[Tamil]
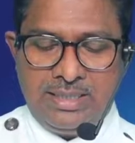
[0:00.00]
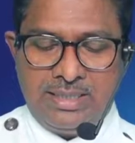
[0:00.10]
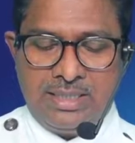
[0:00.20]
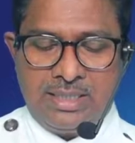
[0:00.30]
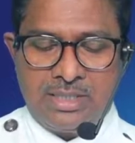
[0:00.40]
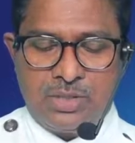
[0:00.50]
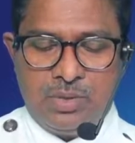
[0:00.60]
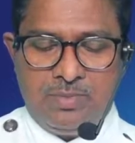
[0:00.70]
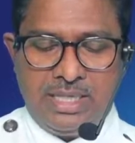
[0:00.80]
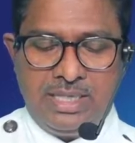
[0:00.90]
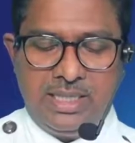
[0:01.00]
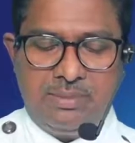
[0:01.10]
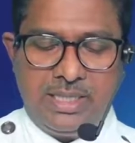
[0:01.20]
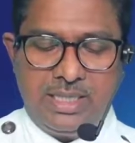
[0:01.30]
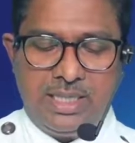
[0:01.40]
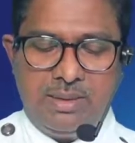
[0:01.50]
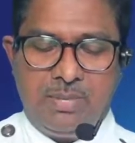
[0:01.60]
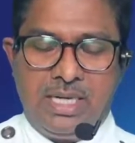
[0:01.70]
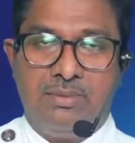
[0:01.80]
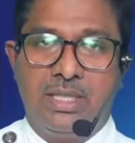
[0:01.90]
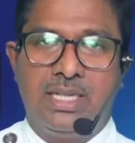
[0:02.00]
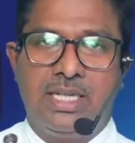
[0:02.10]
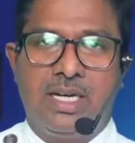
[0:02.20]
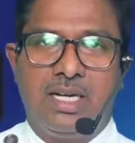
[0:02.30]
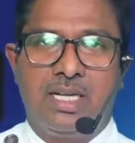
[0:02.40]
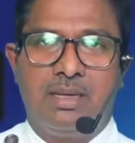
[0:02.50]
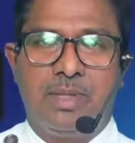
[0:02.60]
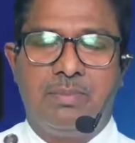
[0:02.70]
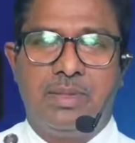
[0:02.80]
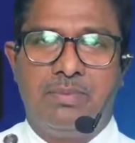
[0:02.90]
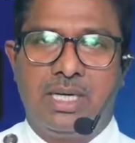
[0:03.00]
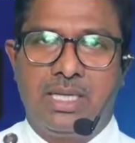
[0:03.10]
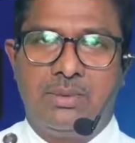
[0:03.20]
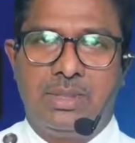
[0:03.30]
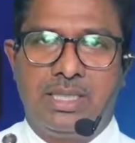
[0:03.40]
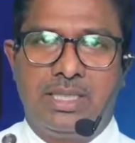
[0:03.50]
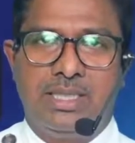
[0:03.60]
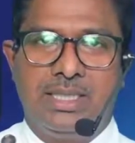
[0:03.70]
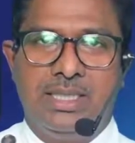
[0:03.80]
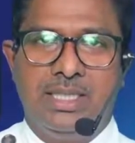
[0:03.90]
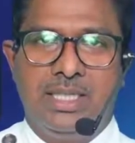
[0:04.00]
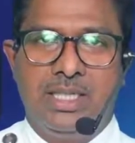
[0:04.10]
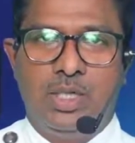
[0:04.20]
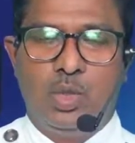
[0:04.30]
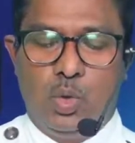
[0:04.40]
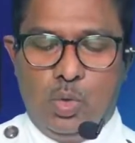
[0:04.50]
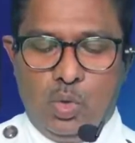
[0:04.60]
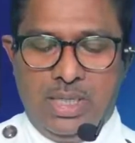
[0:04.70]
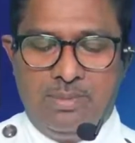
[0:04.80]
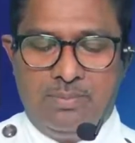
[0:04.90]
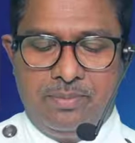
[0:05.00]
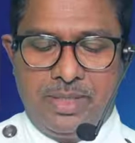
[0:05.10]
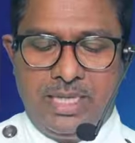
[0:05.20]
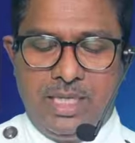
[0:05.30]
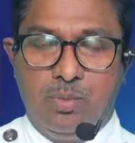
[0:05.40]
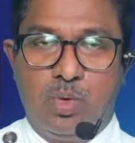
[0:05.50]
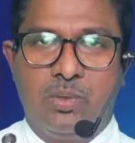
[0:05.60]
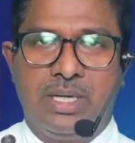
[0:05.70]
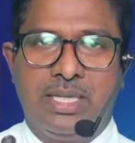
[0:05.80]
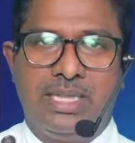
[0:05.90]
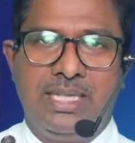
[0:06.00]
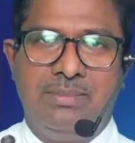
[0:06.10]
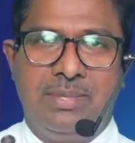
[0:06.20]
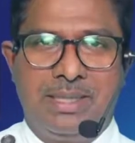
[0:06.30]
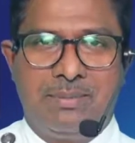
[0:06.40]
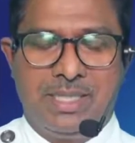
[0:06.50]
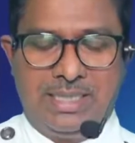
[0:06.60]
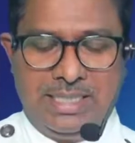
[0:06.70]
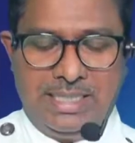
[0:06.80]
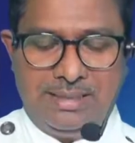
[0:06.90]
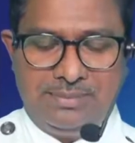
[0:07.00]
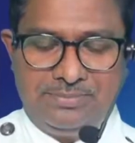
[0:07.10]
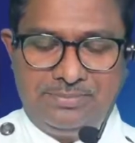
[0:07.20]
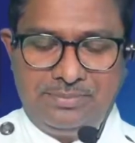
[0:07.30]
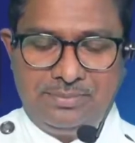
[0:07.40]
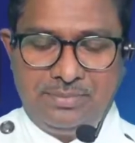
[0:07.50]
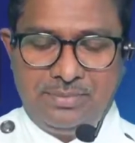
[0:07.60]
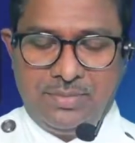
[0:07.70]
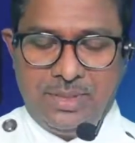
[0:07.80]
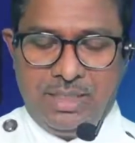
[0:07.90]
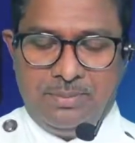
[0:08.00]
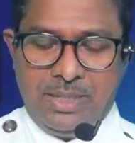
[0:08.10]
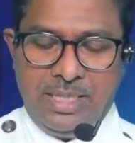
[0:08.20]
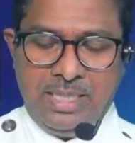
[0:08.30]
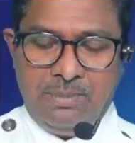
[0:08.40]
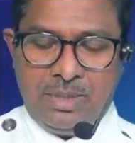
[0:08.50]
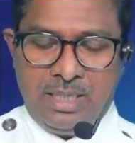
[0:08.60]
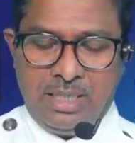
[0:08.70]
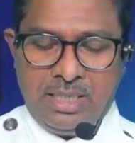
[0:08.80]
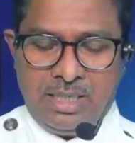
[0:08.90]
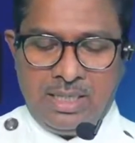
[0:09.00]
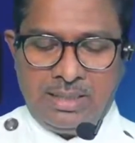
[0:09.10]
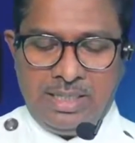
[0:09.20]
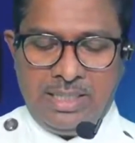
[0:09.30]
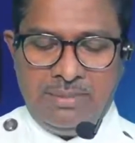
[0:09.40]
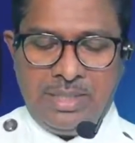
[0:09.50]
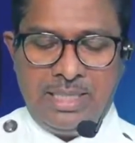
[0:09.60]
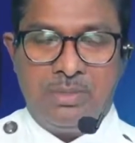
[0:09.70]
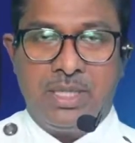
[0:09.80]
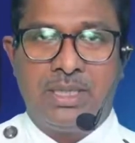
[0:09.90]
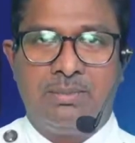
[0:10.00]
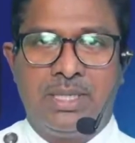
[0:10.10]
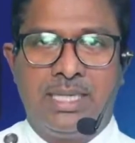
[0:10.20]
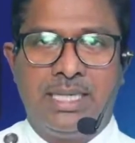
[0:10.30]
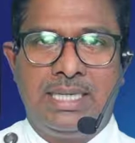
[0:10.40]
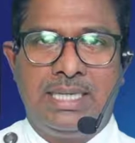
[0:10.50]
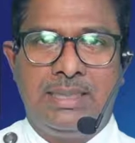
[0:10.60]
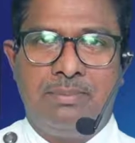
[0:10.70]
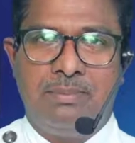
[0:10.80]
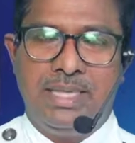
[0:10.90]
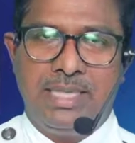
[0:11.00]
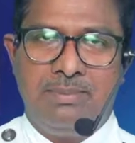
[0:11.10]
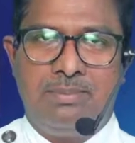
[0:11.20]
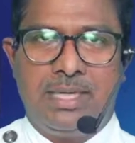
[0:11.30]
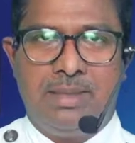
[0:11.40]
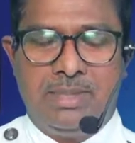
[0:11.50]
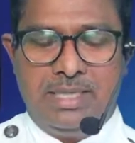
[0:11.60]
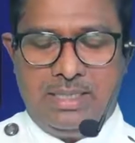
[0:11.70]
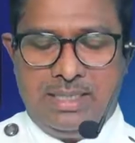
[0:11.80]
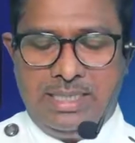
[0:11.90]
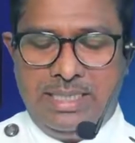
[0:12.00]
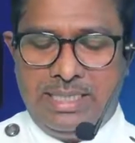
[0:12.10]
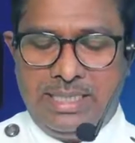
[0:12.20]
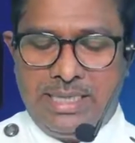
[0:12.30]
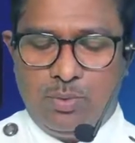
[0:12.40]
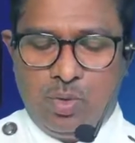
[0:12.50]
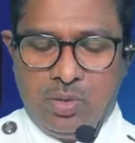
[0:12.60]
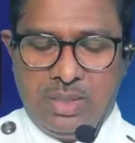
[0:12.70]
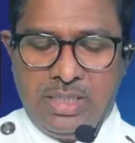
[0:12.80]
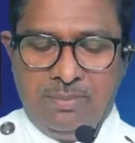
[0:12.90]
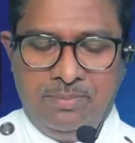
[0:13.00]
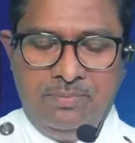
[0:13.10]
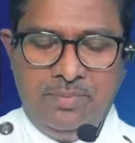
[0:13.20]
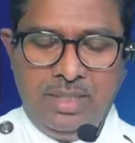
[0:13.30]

இயேசு கிறிஸ்து மனிதர் மீதான பாவத்தின் ஆக்கிரமிப்பை விளக்குவதற்கு நுகம் என்னும் உருவகத்தை பயன்படுத்தினார் பழைய ஏற்பாட்டு காலத்திலேயே பயன்படுத்தப்பட்ட மிக பழமையான இந்த உருவகம்